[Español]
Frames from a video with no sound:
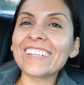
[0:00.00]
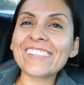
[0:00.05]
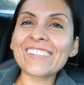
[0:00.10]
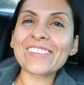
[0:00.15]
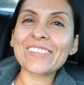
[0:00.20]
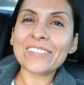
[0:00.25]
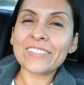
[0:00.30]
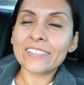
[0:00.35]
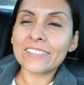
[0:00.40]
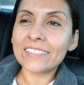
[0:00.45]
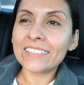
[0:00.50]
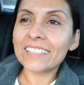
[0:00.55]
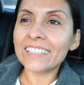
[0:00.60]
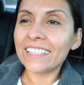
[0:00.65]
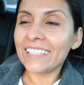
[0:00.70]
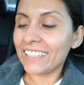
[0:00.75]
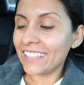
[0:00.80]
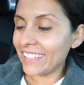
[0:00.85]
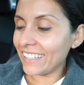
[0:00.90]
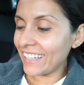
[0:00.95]
buenos
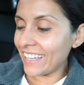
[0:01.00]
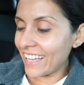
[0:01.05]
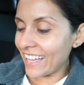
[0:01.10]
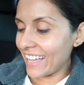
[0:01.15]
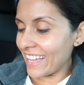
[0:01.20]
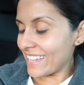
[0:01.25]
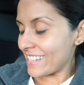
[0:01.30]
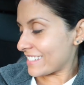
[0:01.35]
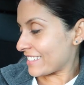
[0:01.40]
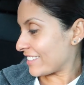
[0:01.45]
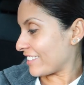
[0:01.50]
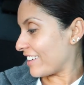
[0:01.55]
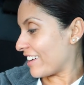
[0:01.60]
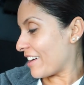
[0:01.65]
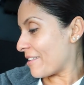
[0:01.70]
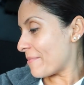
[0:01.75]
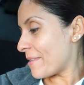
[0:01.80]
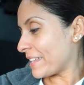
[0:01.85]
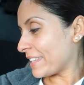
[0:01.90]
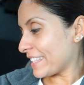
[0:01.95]
días. ¿Cómo
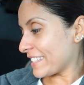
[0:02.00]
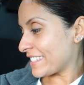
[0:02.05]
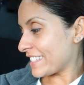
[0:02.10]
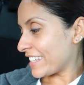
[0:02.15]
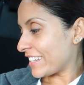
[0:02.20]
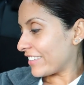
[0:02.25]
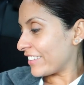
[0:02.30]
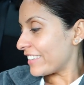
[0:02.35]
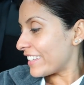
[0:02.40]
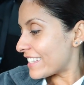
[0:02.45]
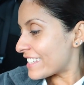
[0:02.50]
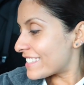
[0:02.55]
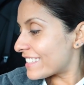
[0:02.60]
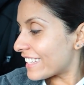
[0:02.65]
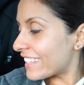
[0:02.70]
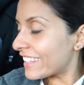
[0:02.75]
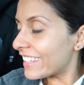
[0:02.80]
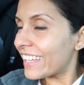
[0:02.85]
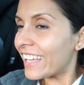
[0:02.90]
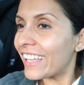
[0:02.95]
amanecieron
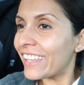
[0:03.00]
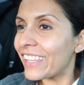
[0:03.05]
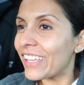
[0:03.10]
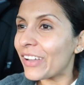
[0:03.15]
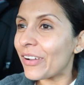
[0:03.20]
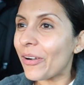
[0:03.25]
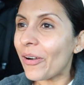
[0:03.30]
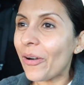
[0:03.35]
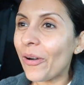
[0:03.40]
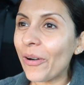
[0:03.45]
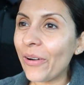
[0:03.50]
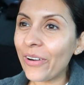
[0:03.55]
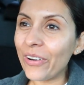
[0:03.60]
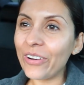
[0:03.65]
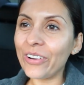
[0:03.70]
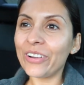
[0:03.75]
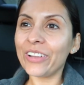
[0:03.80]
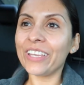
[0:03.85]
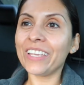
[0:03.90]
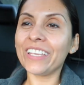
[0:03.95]
este día de
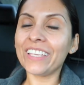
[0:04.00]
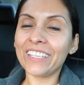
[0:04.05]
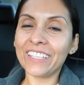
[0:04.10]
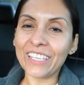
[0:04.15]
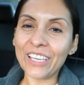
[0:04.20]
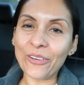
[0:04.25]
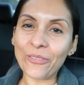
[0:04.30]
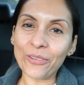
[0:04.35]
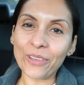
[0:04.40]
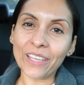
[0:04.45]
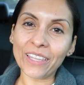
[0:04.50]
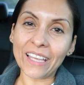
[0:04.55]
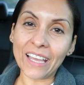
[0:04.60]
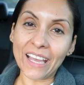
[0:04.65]
hoy? Ya fui a